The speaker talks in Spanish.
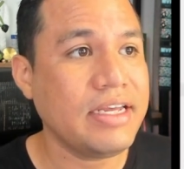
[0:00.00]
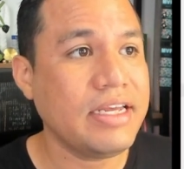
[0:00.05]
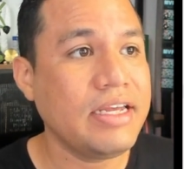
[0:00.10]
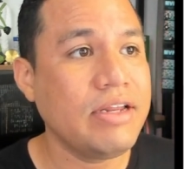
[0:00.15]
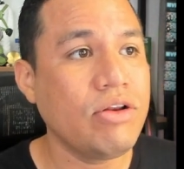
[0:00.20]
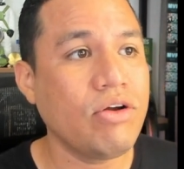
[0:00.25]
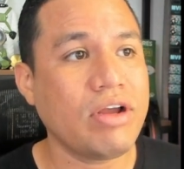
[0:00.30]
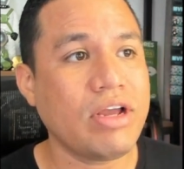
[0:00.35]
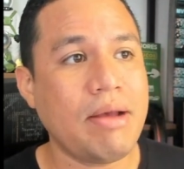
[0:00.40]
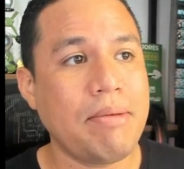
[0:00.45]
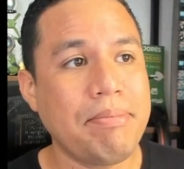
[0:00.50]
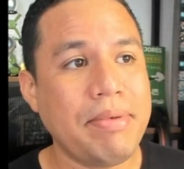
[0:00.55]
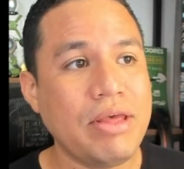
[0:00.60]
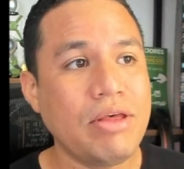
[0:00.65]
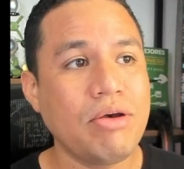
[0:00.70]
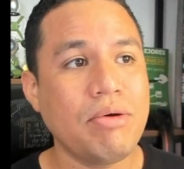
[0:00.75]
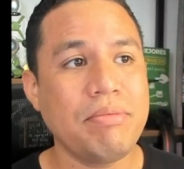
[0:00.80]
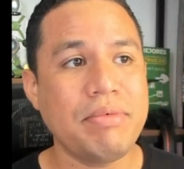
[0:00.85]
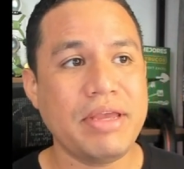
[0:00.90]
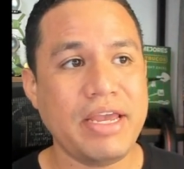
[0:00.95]
y lo que ha
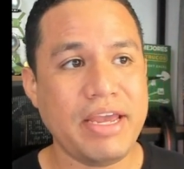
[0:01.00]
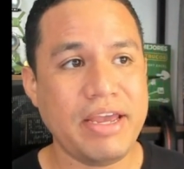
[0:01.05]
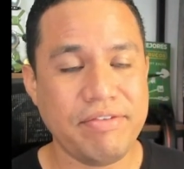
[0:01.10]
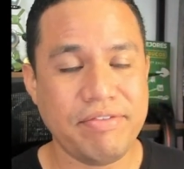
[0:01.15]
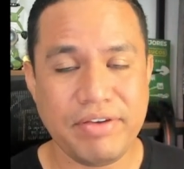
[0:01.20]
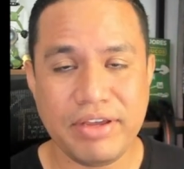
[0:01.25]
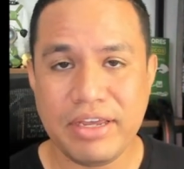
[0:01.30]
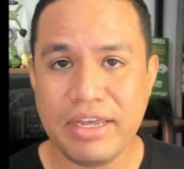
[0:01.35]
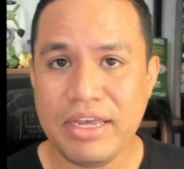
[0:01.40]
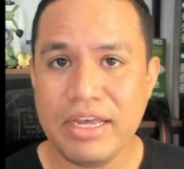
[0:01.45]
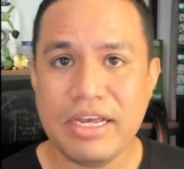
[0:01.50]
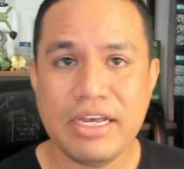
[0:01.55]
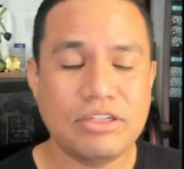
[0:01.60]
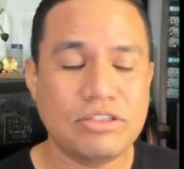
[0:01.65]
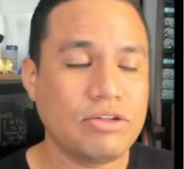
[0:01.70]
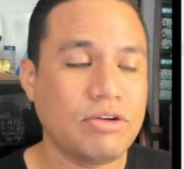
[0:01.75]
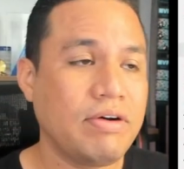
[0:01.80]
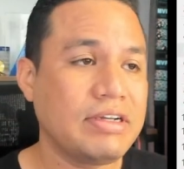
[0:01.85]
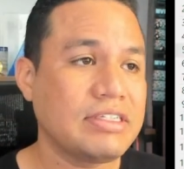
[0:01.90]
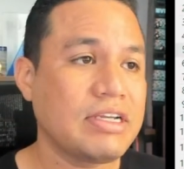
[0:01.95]
pedido mi jefe
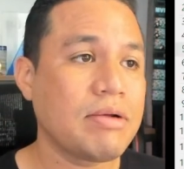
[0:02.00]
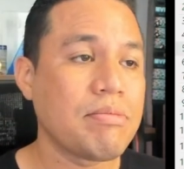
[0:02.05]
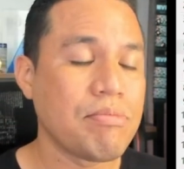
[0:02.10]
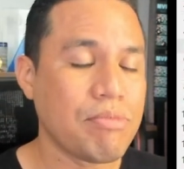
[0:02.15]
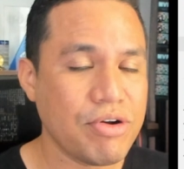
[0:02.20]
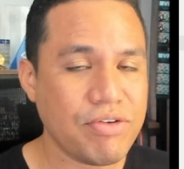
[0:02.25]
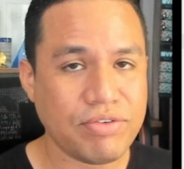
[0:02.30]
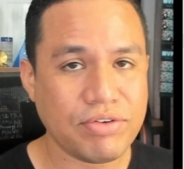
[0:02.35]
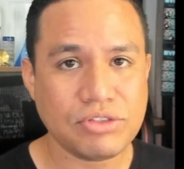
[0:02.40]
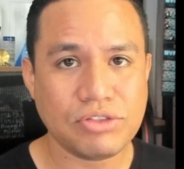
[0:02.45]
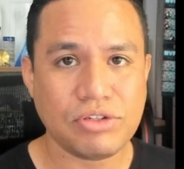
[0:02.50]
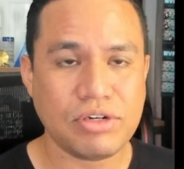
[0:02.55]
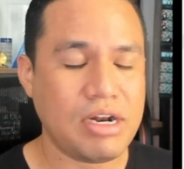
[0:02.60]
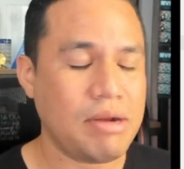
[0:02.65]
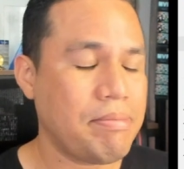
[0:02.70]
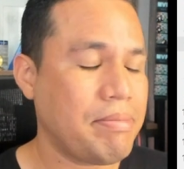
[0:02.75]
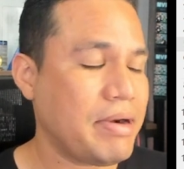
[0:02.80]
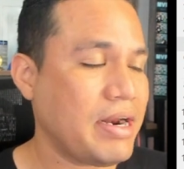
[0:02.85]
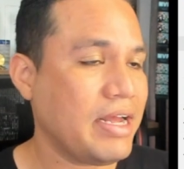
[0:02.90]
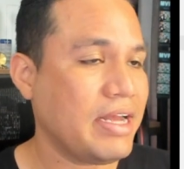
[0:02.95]
esto va a ser muy
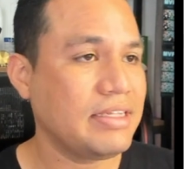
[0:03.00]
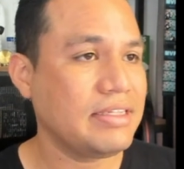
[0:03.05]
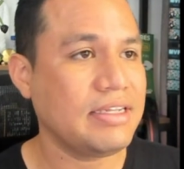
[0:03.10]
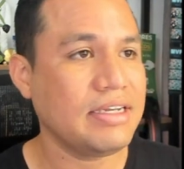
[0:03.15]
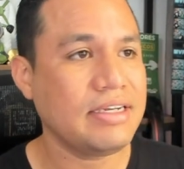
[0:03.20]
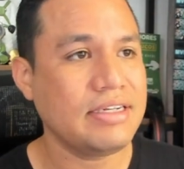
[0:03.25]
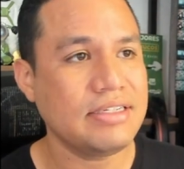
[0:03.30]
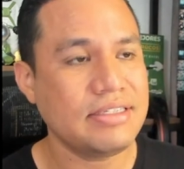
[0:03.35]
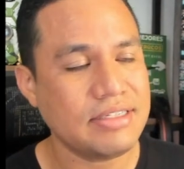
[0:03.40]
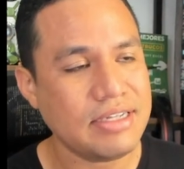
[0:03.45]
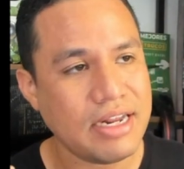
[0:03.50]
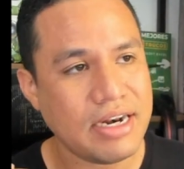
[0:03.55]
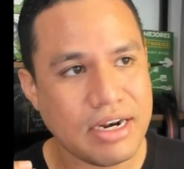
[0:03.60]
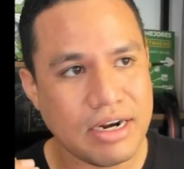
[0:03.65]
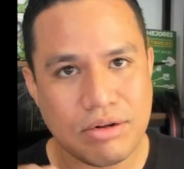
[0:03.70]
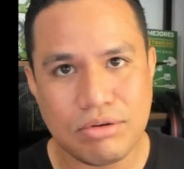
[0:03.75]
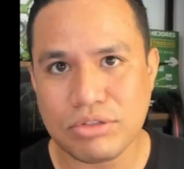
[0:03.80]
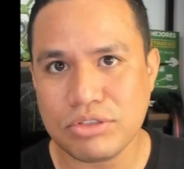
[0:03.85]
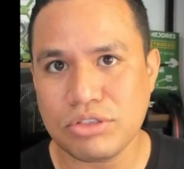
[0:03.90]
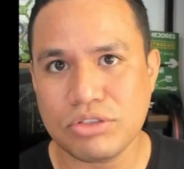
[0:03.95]
funcional para gente que esté en
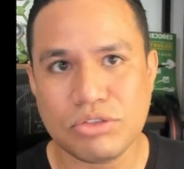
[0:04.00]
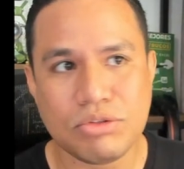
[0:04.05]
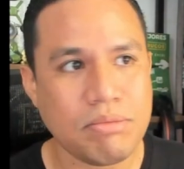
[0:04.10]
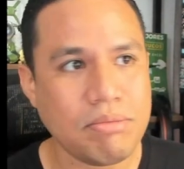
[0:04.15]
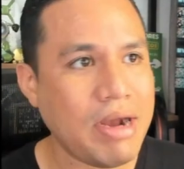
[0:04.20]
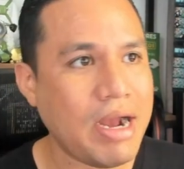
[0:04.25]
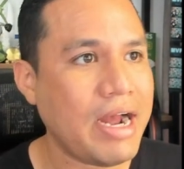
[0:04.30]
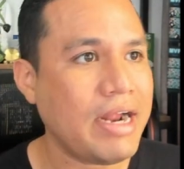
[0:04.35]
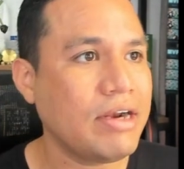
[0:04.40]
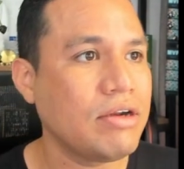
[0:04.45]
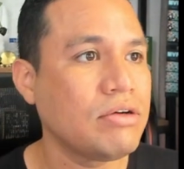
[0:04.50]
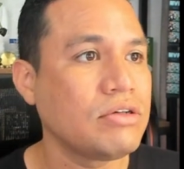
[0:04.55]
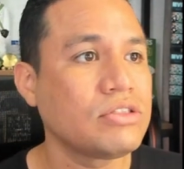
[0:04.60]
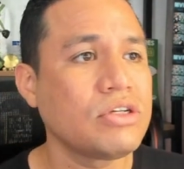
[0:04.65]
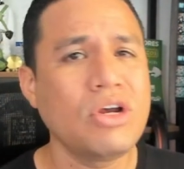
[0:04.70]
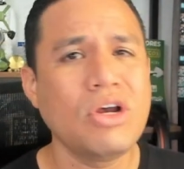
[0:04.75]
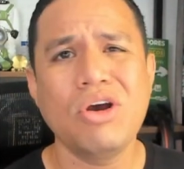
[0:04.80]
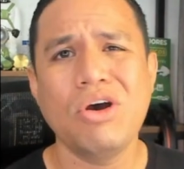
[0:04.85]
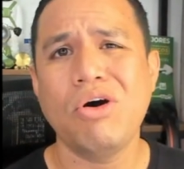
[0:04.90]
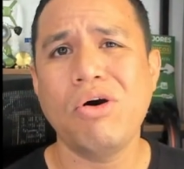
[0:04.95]
recursos humanos
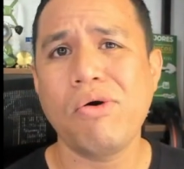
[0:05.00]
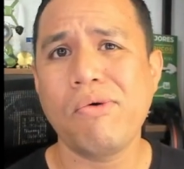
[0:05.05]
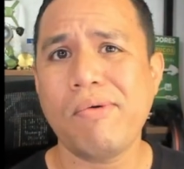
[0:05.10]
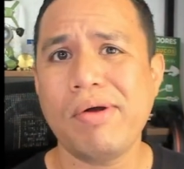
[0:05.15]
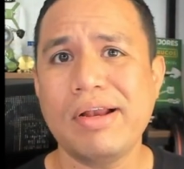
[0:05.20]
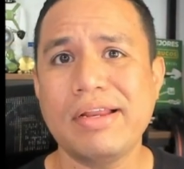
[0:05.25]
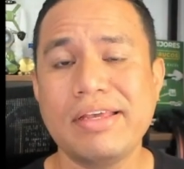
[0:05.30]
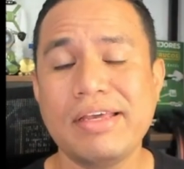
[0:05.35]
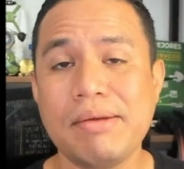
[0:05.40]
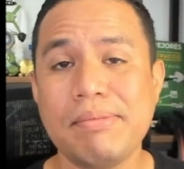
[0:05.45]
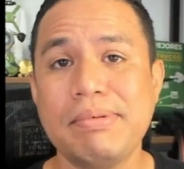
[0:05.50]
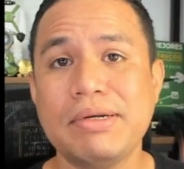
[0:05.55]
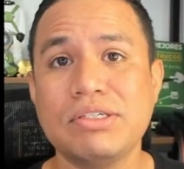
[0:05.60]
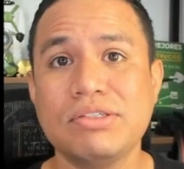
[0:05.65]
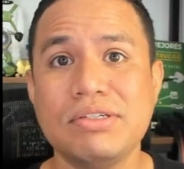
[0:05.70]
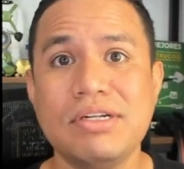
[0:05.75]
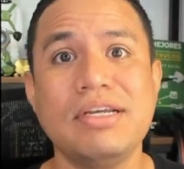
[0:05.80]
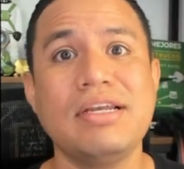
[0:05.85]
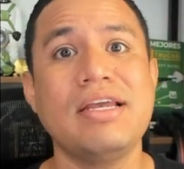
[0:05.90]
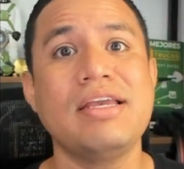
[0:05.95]
o cualquier
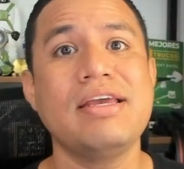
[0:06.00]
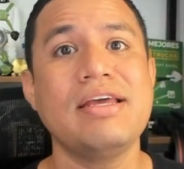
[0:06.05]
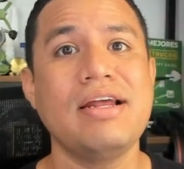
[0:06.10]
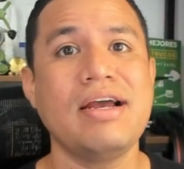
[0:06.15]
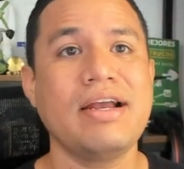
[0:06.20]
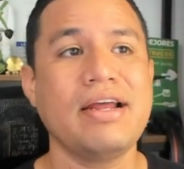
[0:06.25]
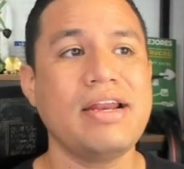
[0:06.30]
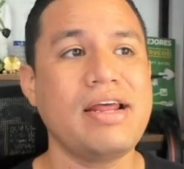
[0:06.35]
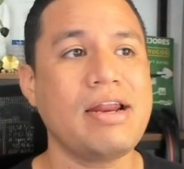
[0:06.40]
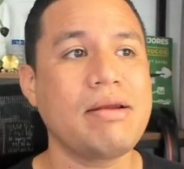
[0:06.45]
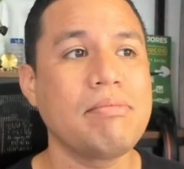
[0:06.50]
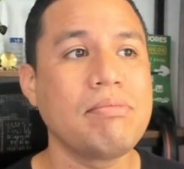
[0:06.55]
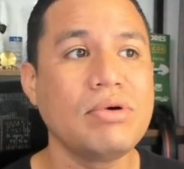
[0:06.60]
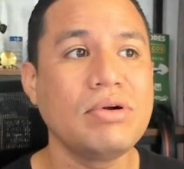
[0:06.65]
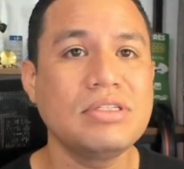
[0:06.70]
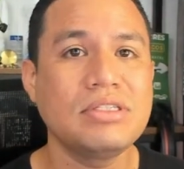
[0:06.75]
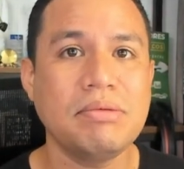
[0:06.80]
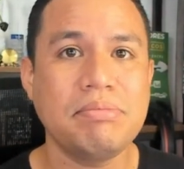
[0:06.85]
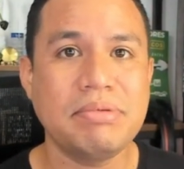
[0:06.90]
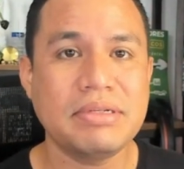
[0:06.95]
persona que quiera crear
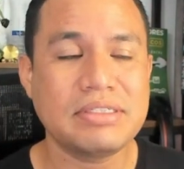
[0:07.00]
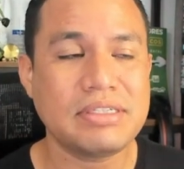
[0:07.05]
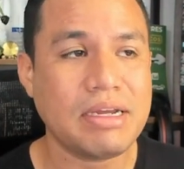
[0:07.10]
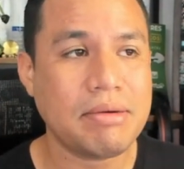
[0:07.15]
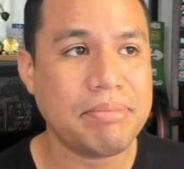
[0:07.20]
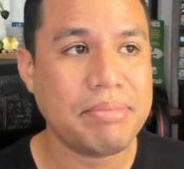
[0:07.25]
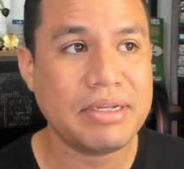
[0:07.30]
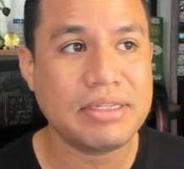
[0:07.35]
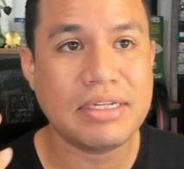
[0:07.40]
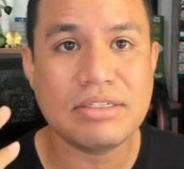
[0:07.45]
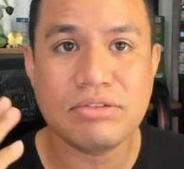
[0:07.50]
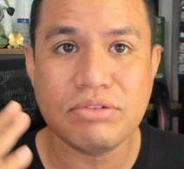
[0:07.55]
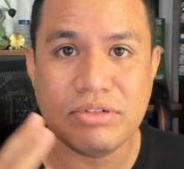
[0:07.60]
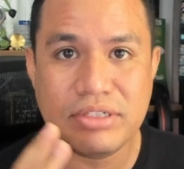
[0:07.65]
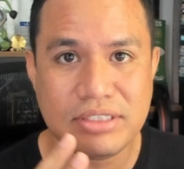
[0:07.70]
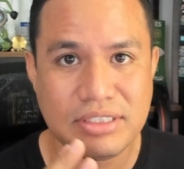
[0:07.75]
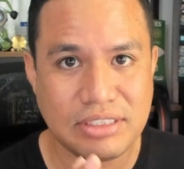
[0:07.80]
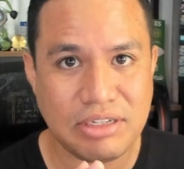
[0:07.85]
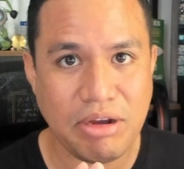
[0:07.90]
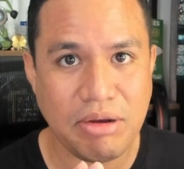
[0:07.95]
múltiples carpetas de un
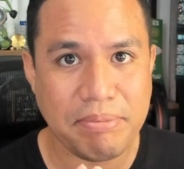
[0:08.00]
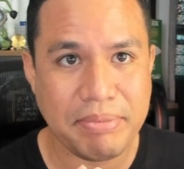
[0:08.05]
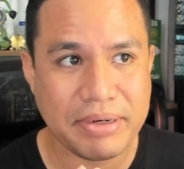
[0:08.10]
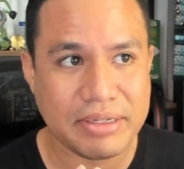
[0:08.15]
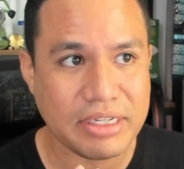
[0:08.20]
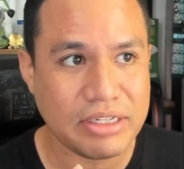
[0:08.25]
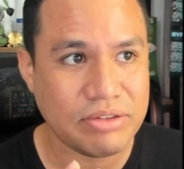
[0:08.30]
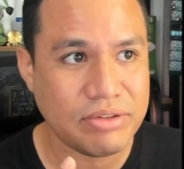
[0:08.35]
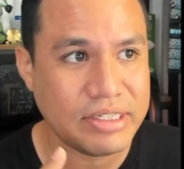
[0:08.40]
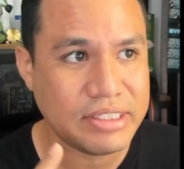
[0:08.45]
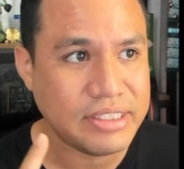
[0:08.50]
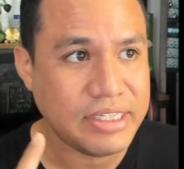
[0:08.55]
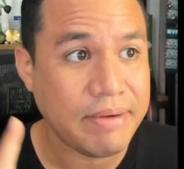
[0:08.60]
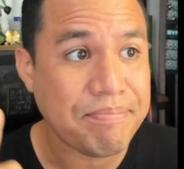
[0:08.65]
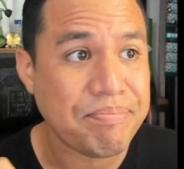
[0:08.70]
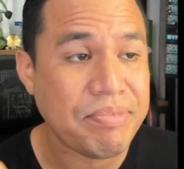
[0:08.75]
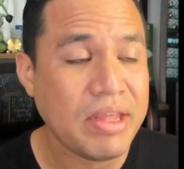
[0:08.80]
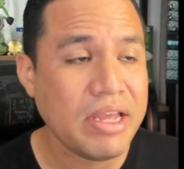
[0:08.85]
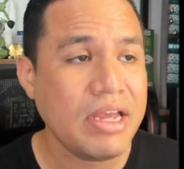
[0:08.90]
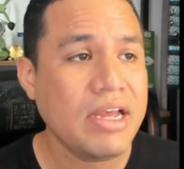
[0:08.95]
listado partiendo de
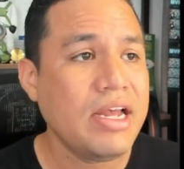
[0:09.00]
Excel.